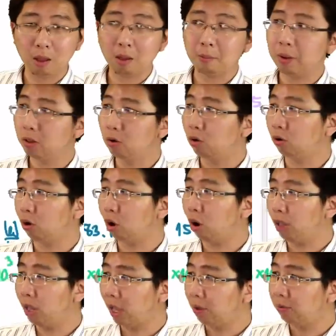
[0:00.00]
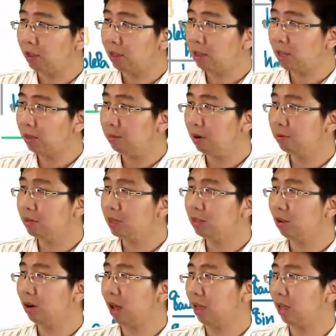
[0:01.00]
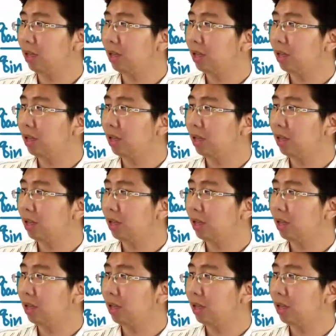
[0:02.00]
ยเป็น 600อะเอฟเฟช e n c เพิ่มขึ้นเท่าไหร่